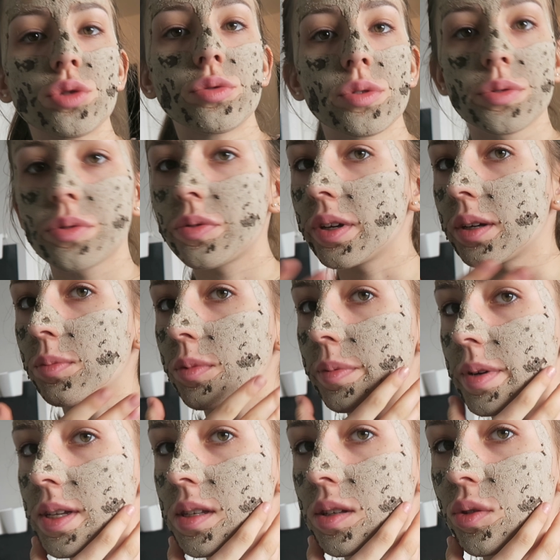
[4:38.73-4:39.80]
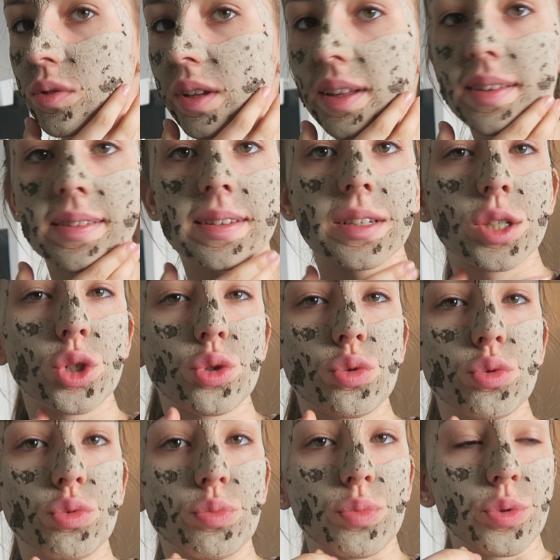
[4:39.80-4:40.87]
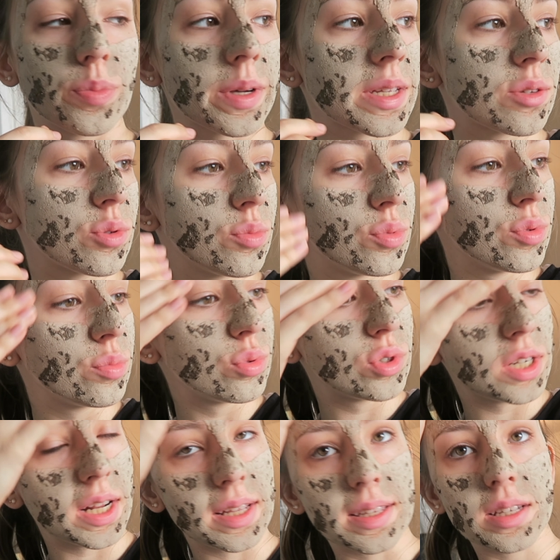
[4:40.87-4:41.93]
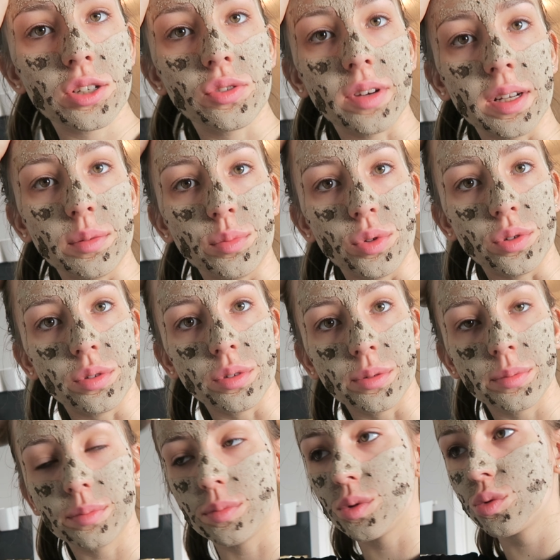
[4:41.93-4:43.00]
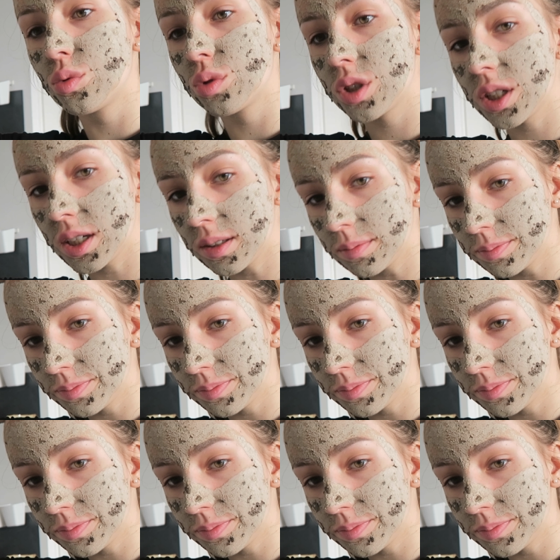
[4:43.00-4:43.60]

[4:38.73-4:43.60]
je vous retrouve avec mon masque qui est en train de sécher, je ne peux presque plus bouger la tête, je vais aller me, me doucher.